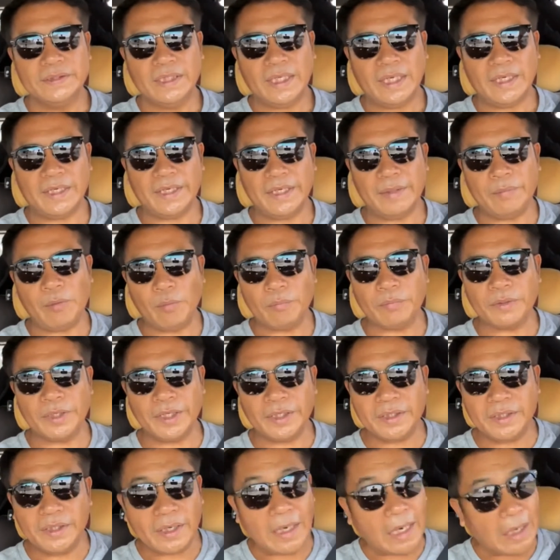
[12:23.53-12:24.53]
อันนี้ผม
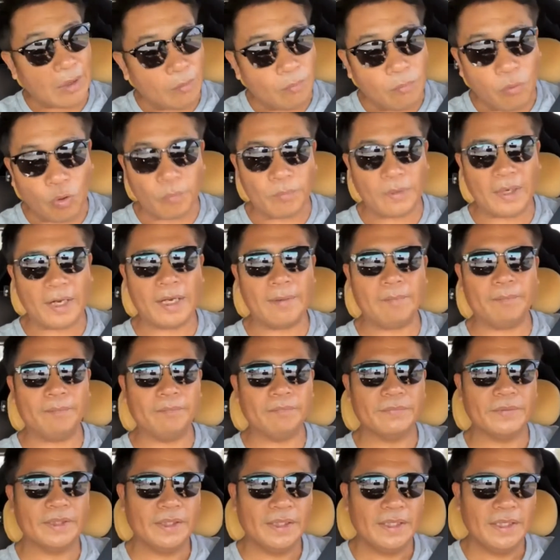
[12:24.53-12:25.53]
คิดในหลักของผมนะครับ
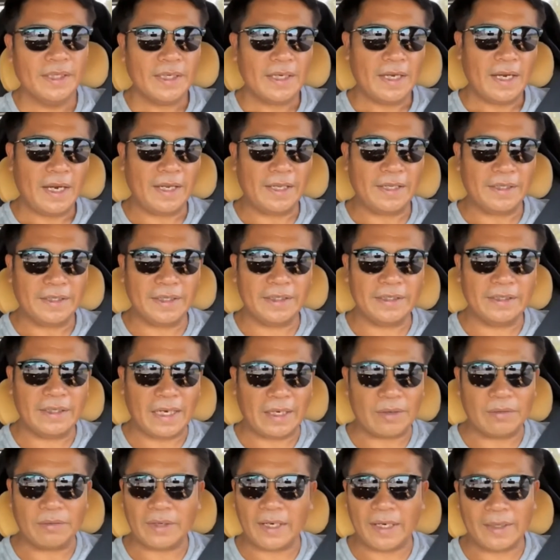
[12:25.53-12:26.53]
ใครคิดห
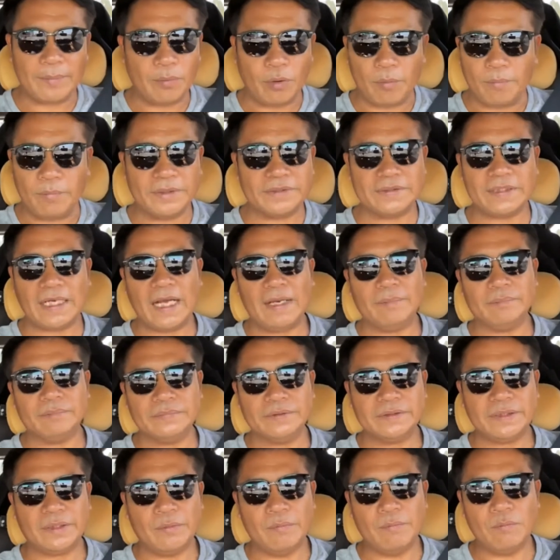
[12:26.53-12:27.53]
ลักของใครผมไม่ทราบ
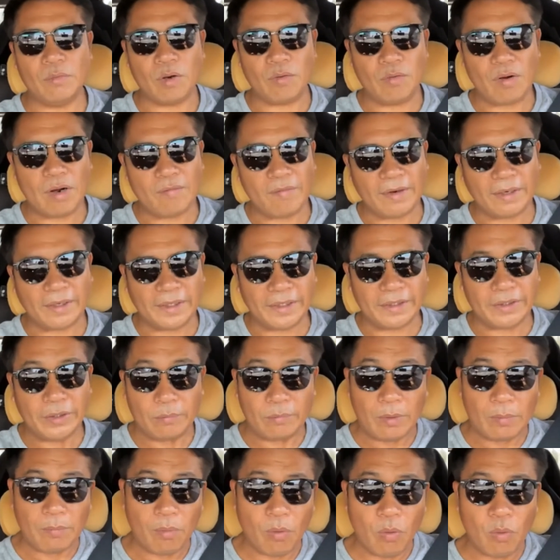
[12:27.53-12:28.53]
แต่ผมบอกว่าวันนี้ที่
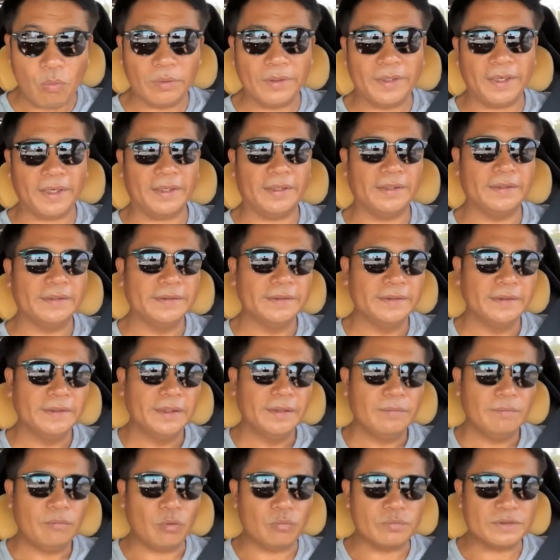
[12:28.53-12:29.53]
ผมพูดเนี่ย
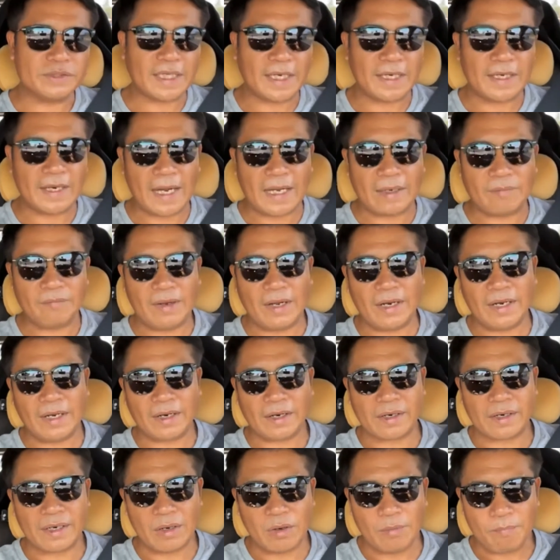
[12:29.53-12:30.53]
ผมใช้หลักว่า
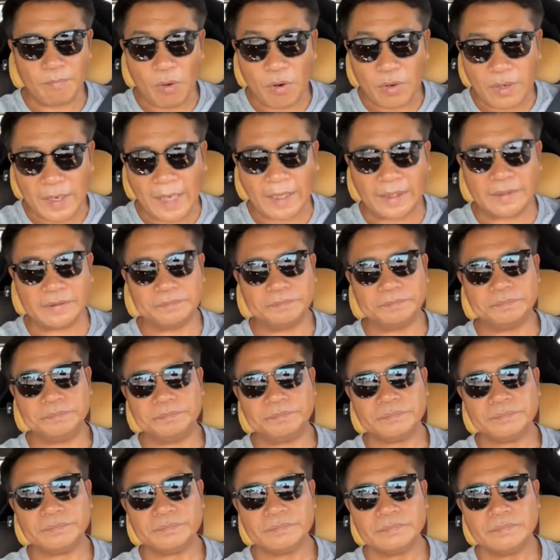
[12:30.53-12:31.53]
เราป้องกัน
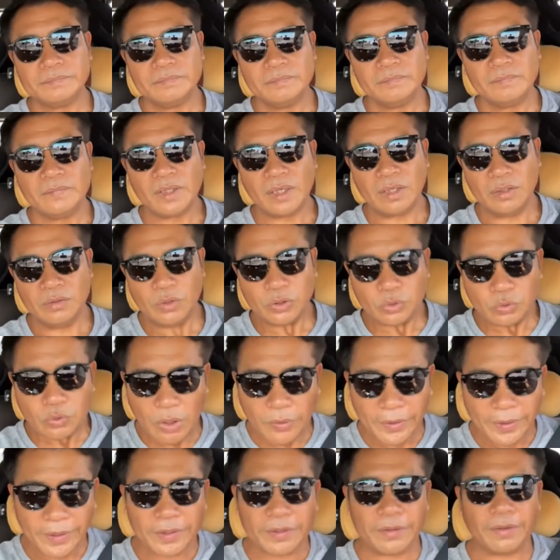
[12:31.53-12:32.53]
ด้วยตัว
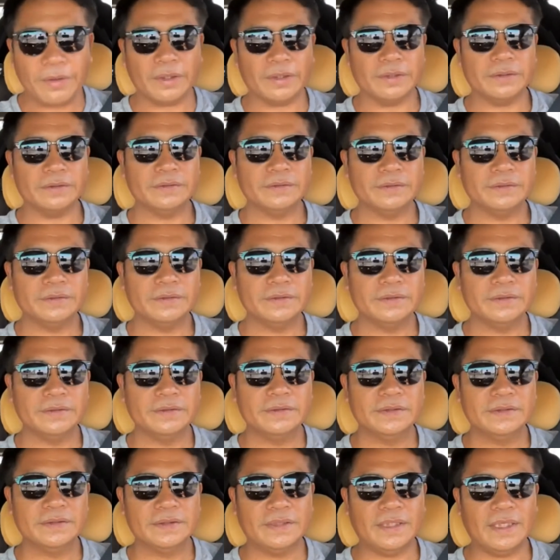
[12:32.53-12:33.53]
เราเองก่อน
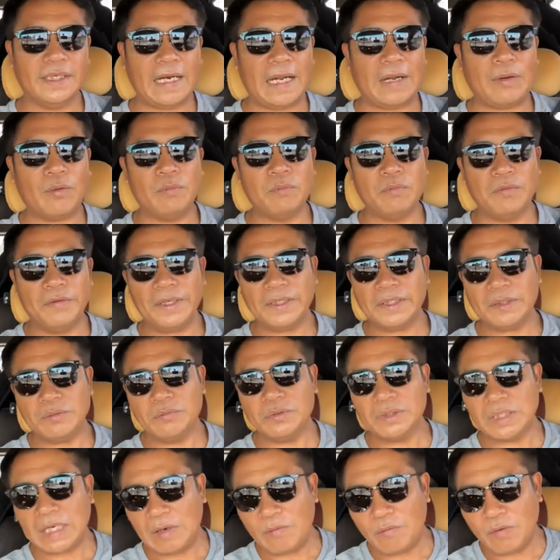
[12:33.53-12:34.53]
นะหลายคนบอกไอ้ทุ
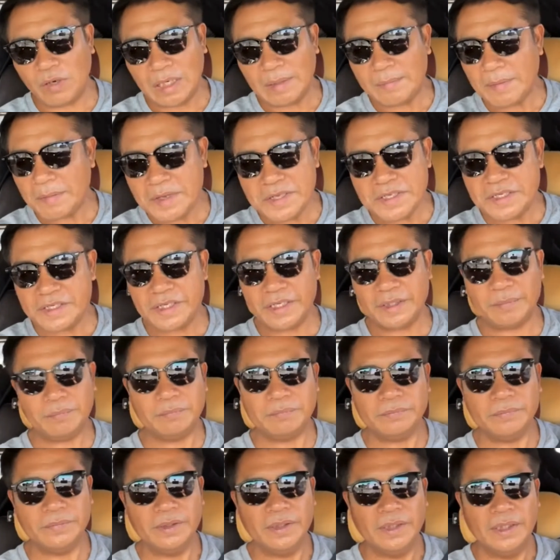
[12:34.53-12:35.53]
น เทาวทำไมไม่ฉีด
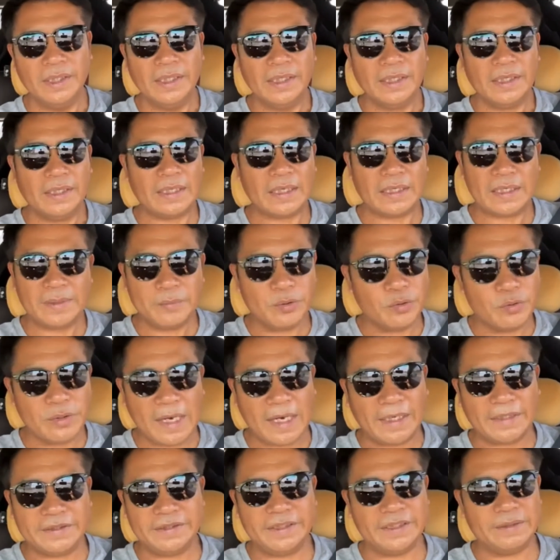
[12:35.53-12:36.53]
ทั้งที่มีโอ
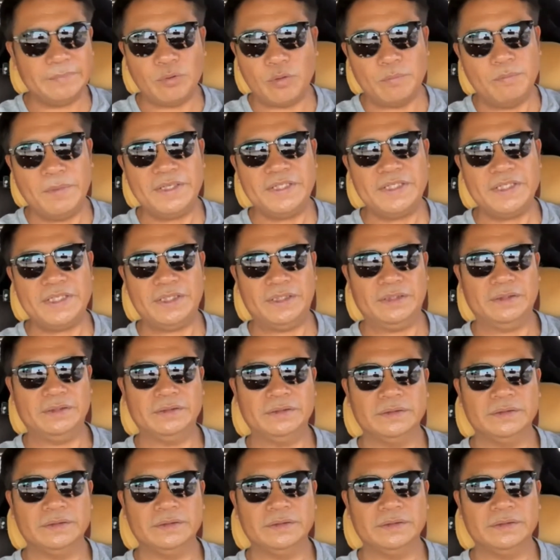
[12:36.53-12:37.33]
กาสฉีด ผมไม่ฉีด